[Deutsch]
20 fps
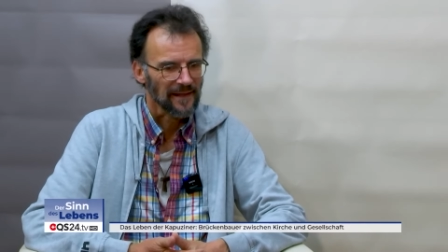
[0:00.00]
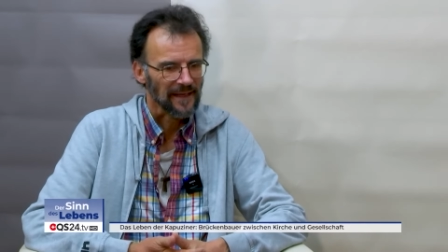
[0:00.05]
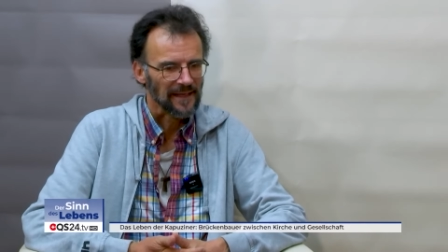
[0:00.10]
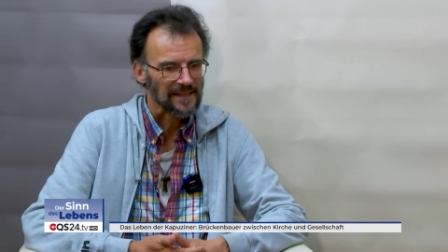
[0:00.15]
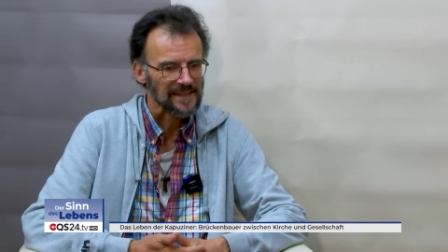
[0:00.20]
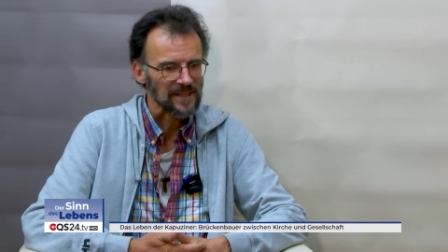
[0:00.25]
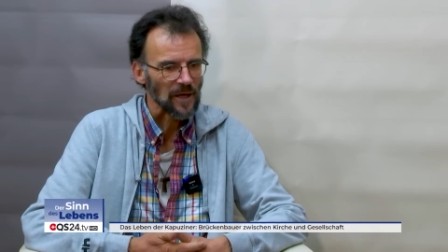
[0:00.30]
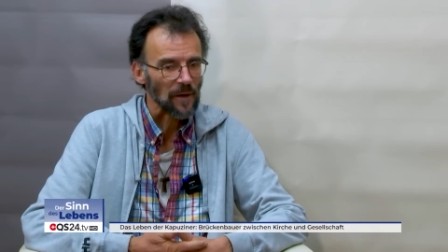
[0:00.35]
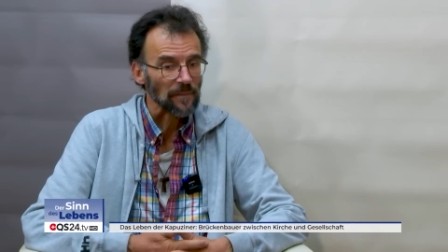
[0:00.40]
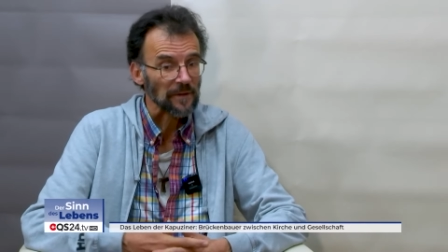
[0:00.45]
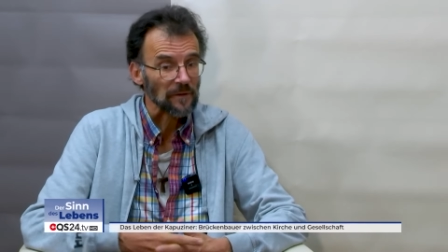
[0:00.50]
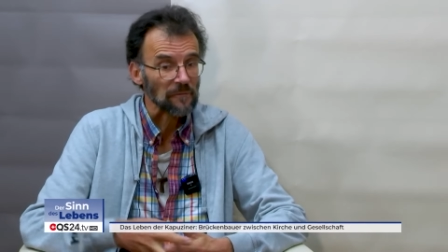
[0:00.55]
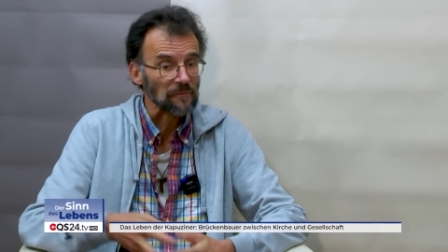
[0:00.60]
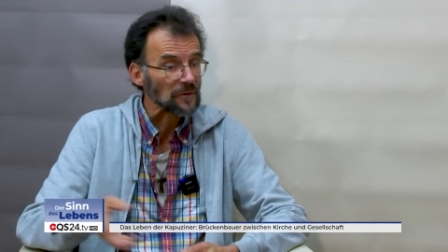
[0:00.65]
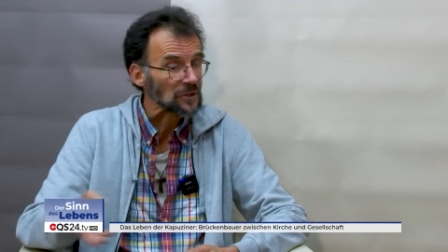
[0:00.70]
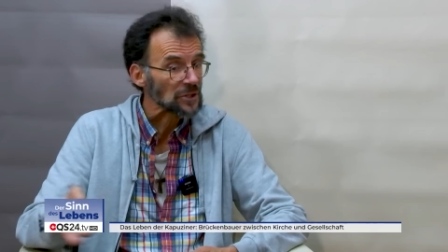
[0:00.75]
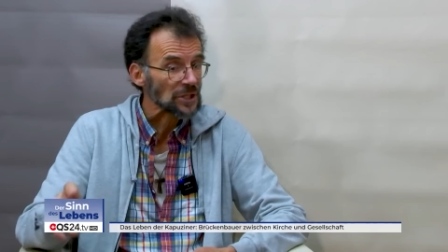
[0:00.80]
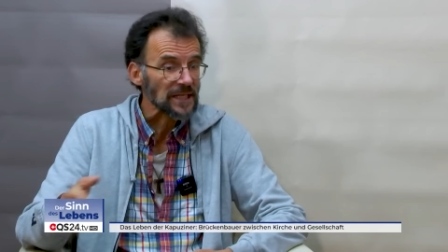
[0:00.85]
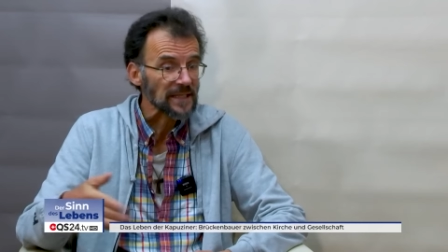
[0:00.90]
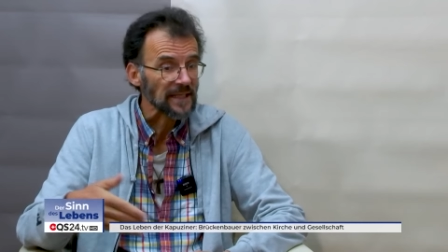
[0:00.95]
Es gab dann
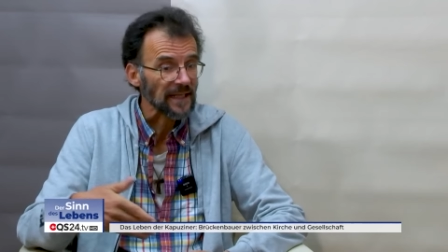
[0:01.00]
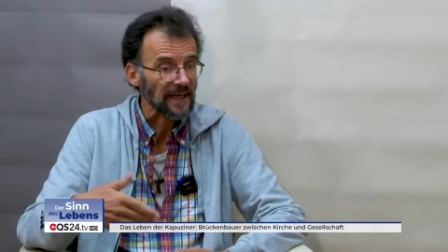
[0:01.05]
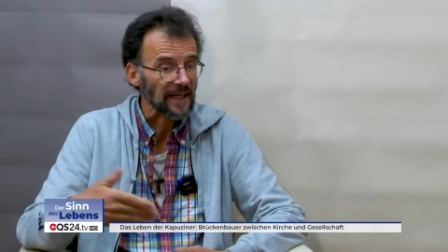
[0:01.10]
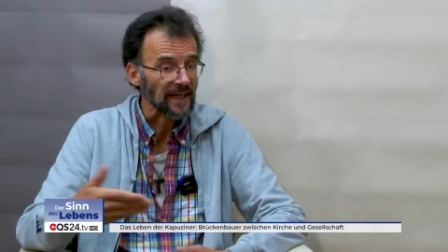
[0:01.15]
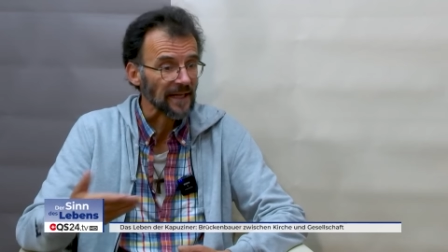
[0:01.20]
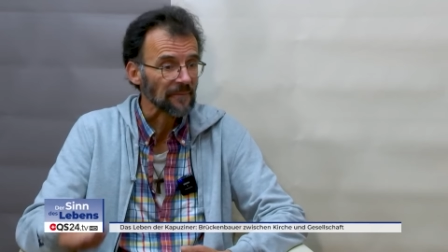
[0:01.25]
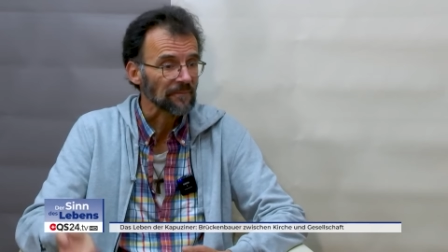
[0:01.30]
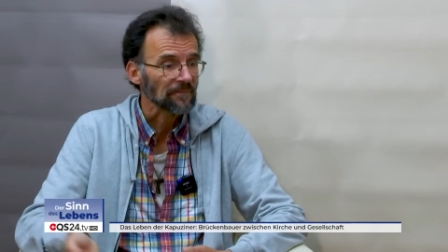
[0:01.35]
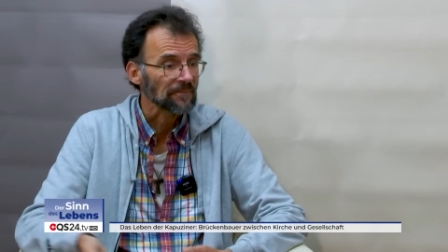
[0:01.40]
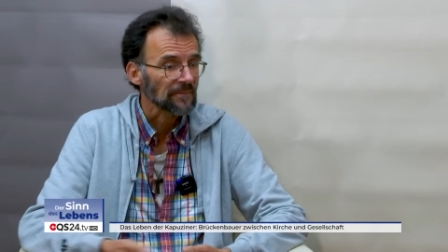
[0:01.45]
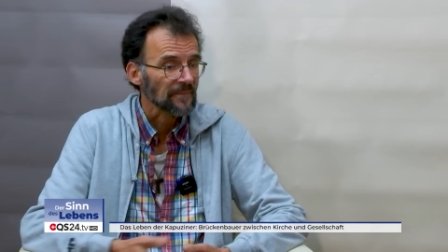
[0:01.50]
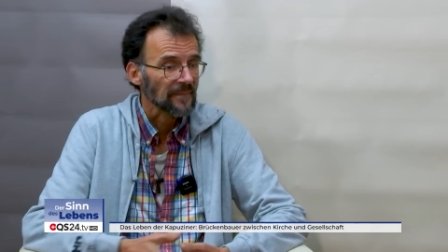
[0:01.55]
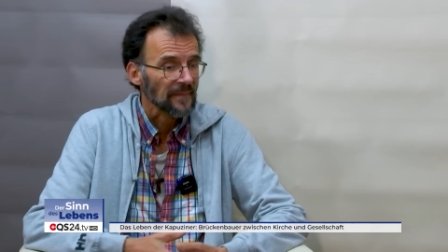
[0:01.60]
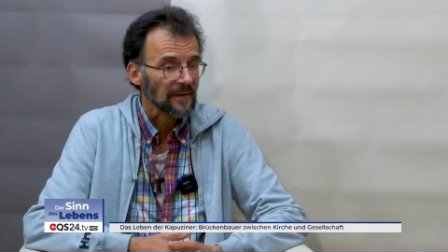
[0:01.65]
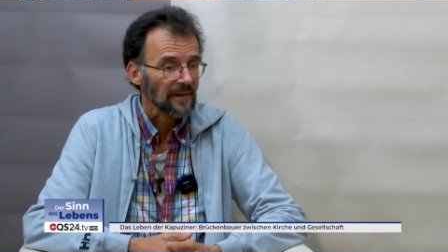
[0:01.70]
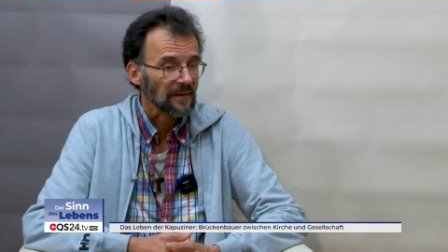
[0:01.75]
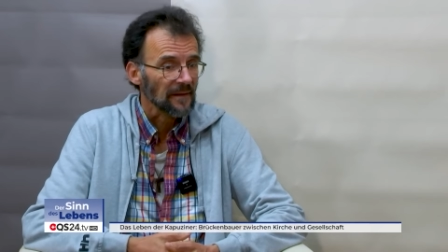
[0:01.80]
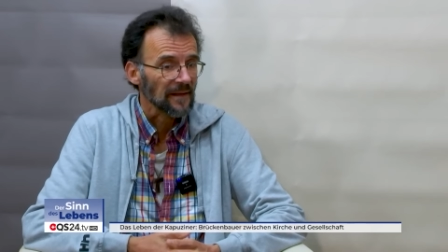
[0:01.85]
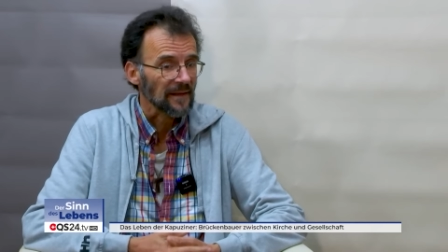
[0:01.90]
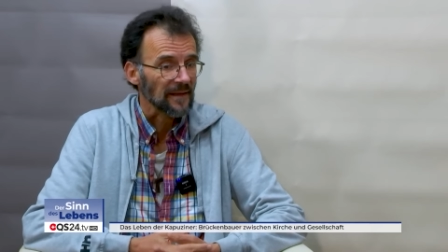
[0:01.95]
verschiedene
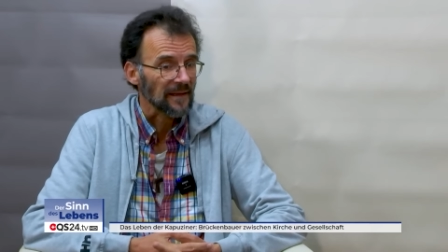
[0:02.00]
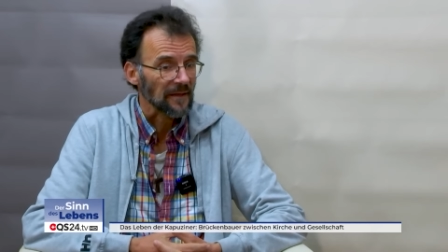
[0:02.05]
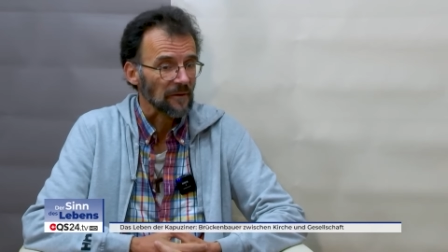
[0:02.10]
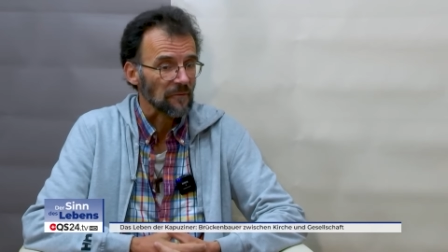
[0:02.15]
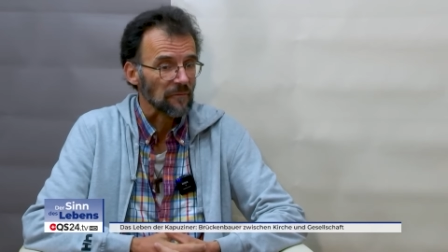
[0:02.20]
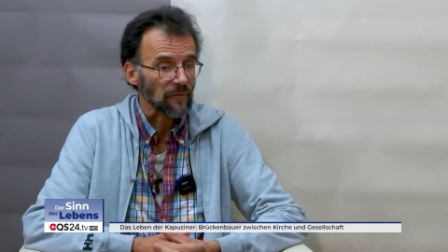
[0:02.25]
äh,